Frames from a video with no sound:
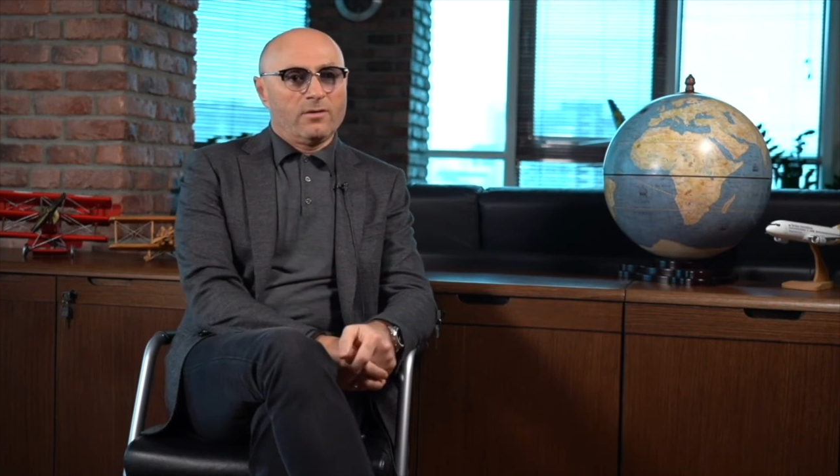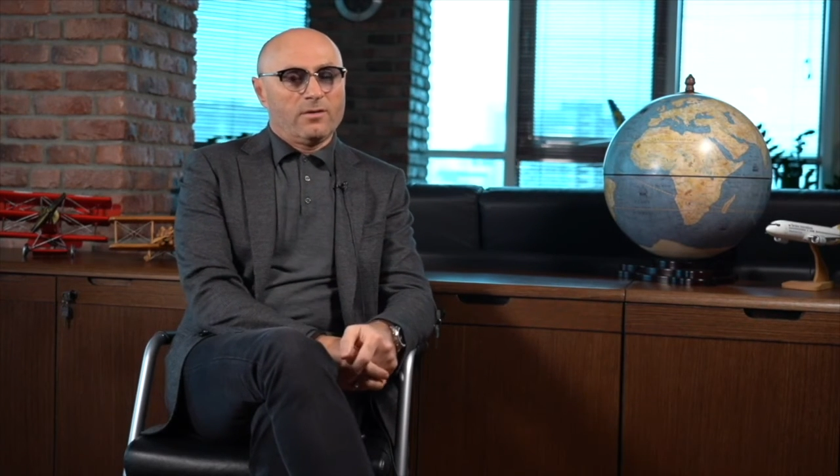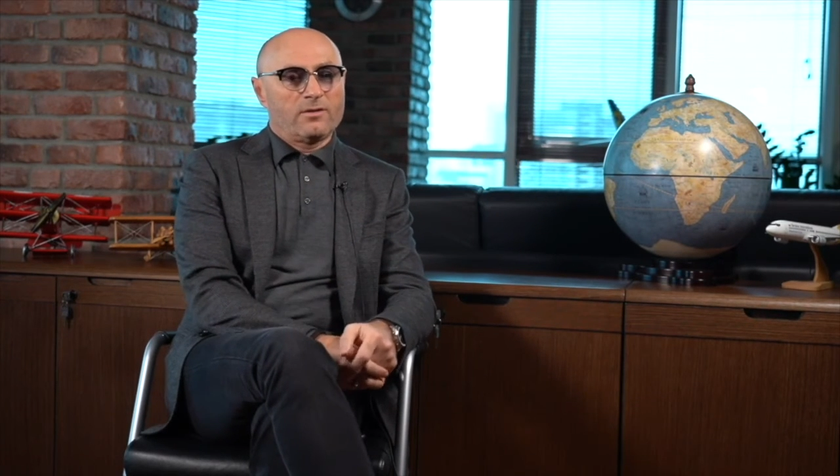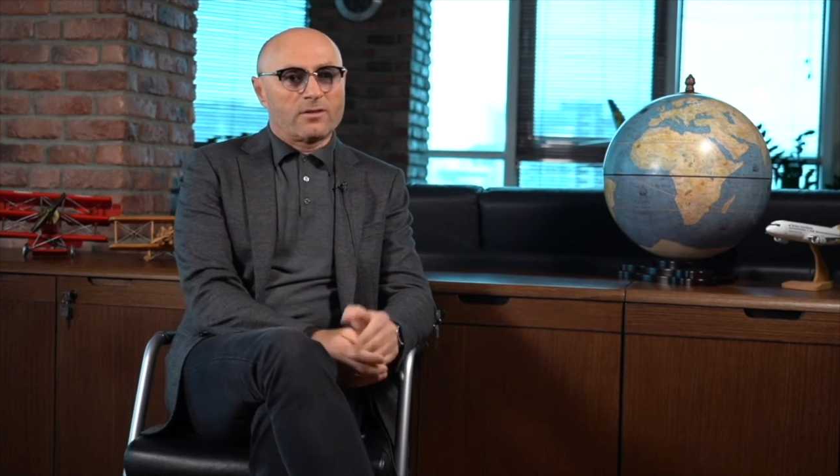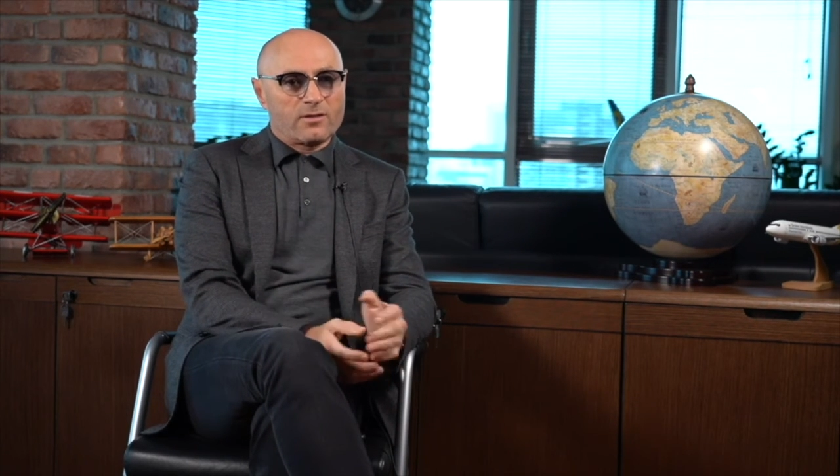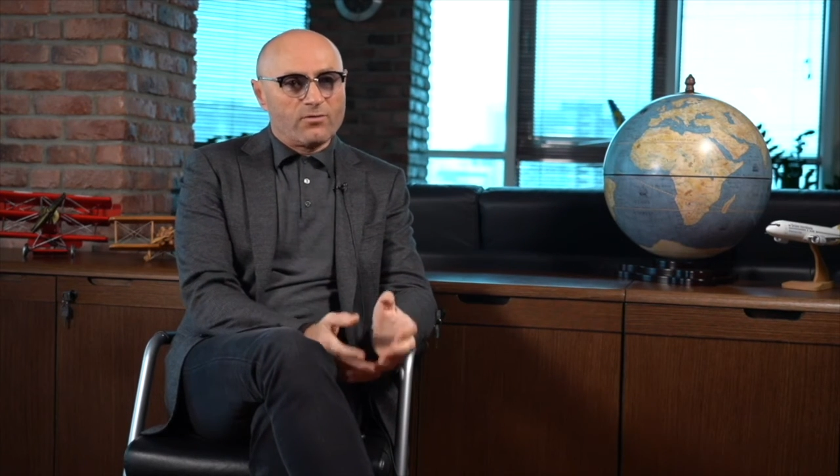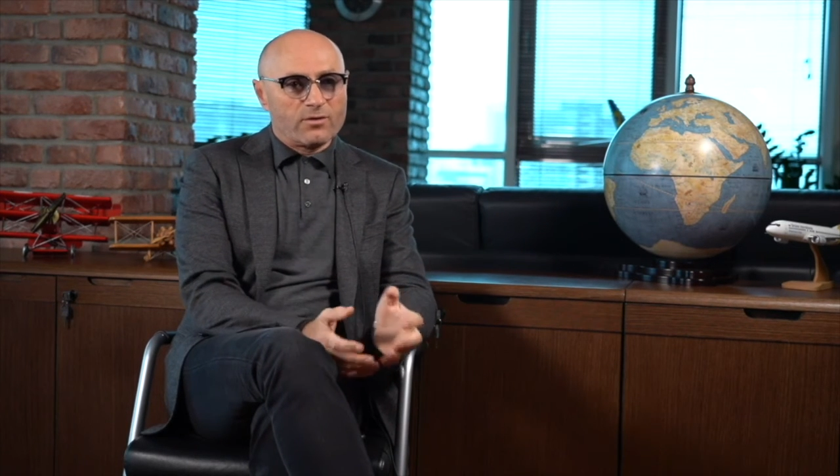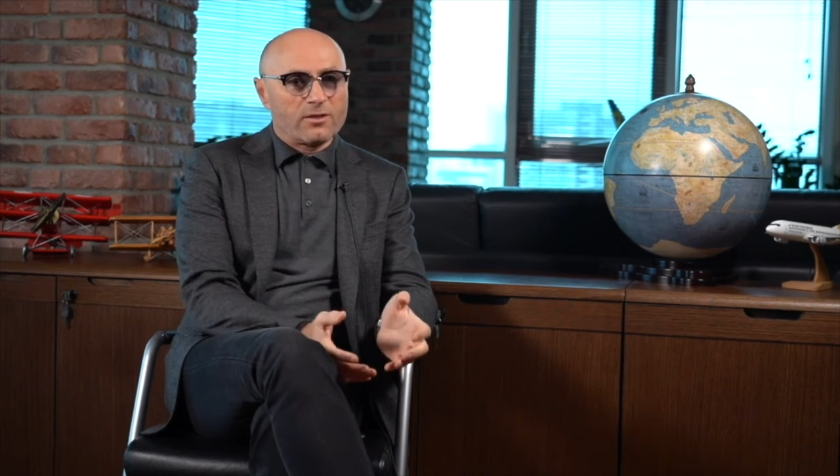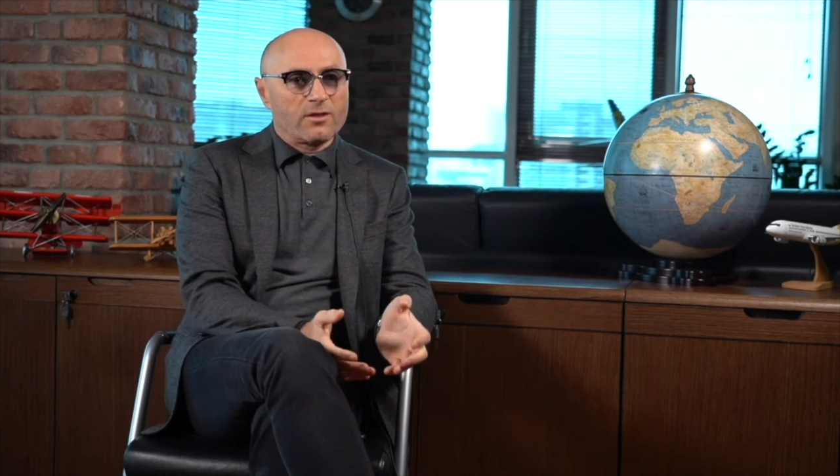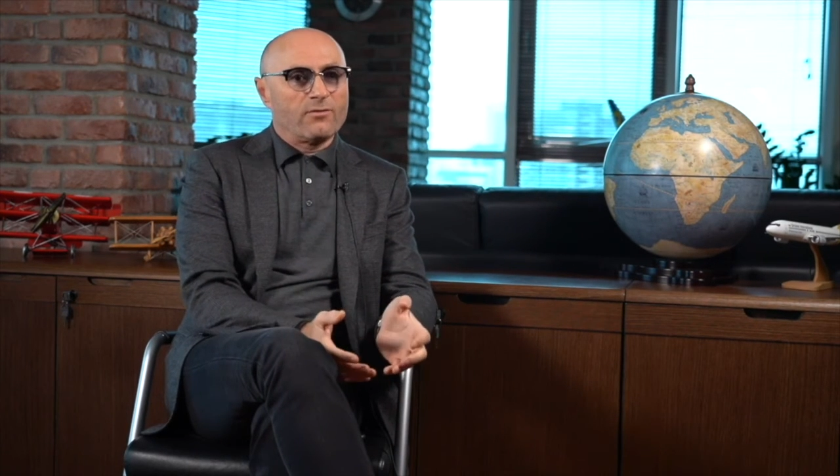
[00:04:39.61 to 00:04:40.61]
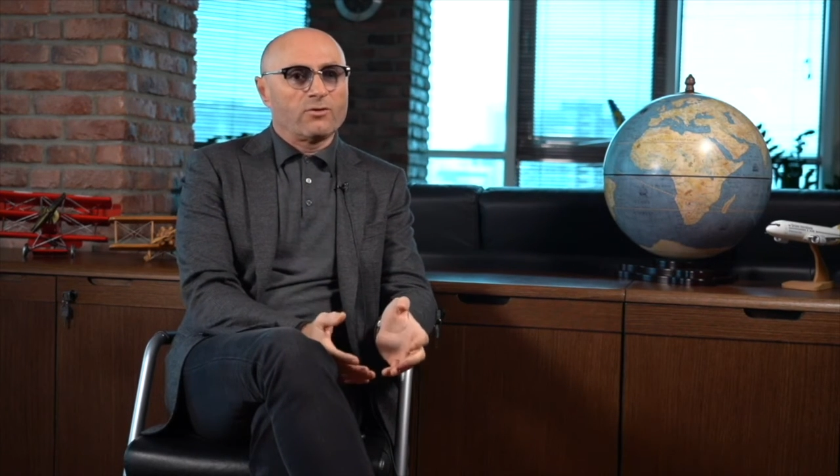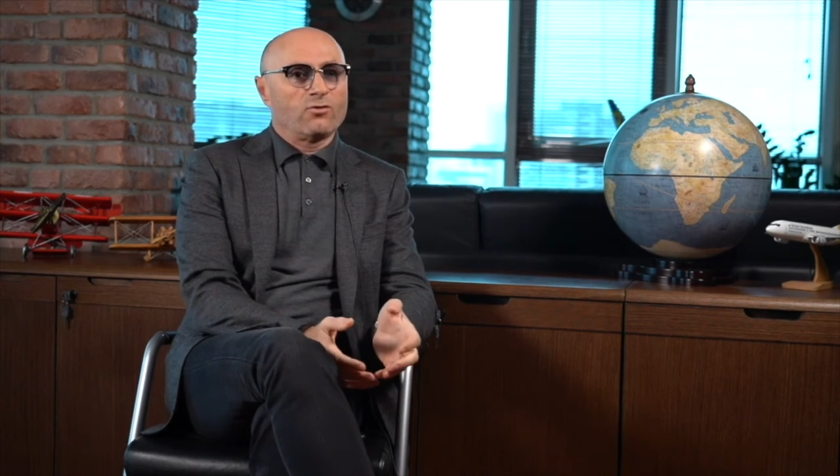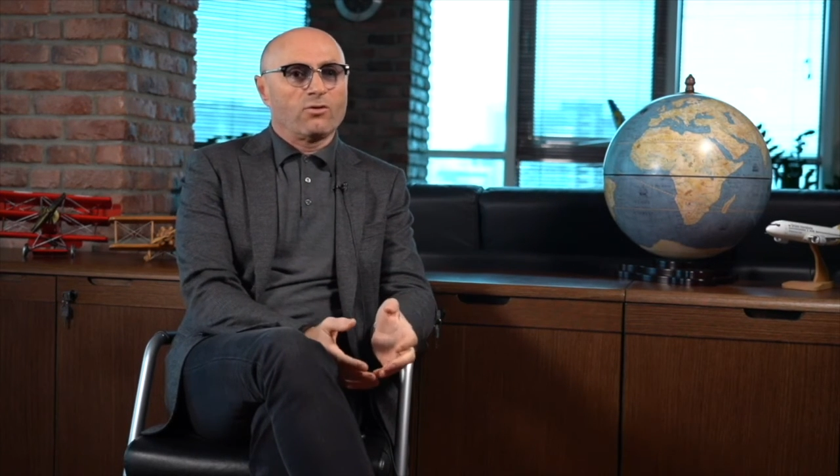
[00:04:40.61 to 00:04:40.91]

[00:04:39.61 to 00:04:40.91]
сертифицированную